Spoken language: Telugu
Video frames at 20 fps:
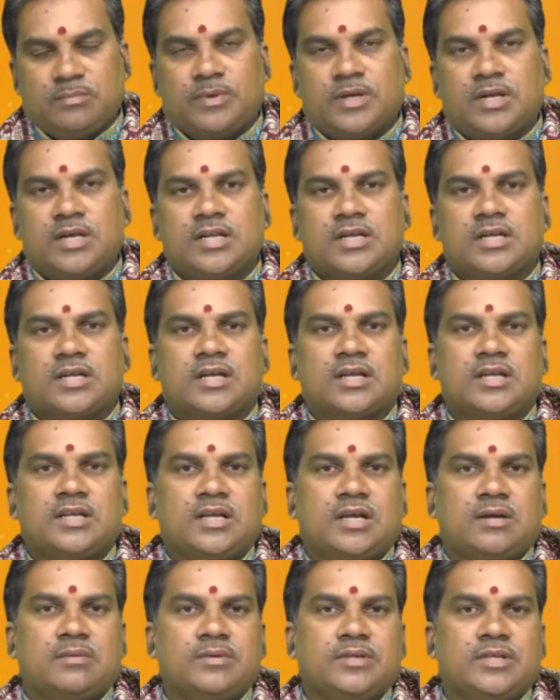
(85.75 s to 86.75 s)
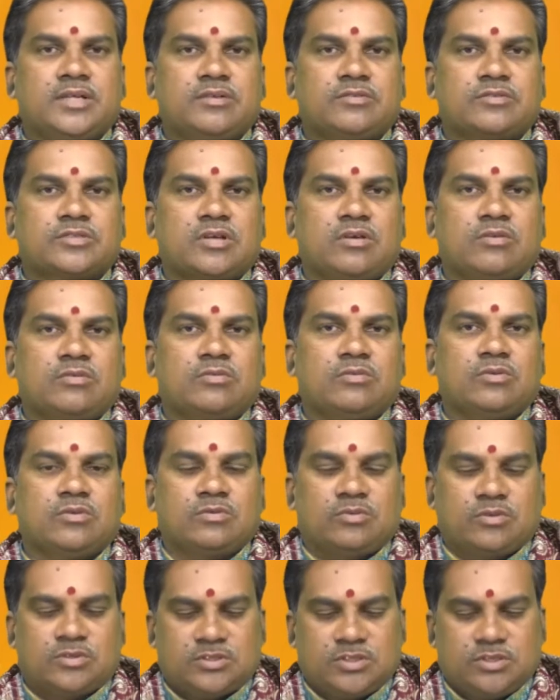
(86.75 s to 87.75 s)
పన్నెండు గంటల యాభై ఏడు నిమిషాల వరకు కూడా
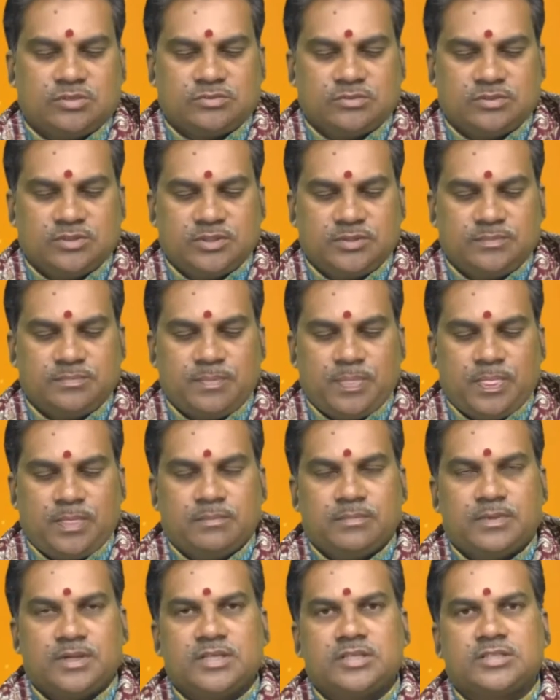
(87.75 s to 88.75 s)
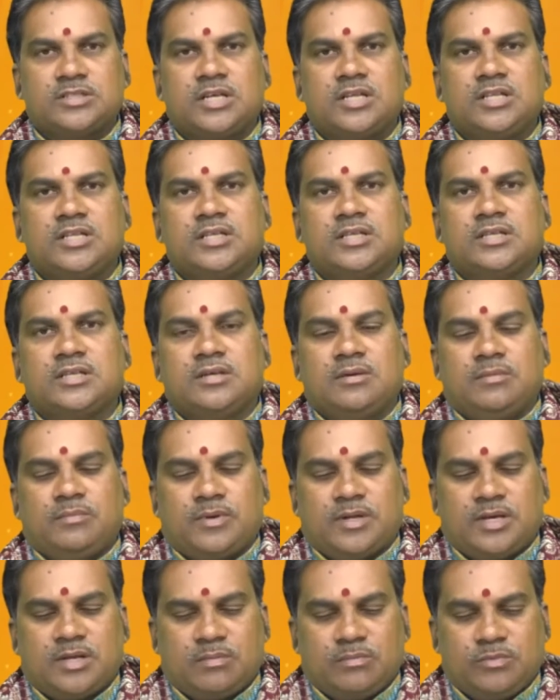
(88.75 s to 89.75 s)
కొనసాగుతుంది మరి చలి
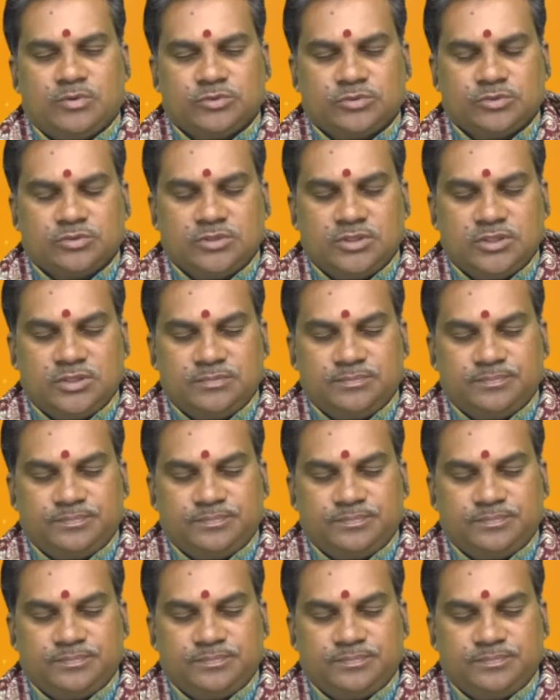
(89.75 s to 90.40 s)
ప్రారంభమవుతుంది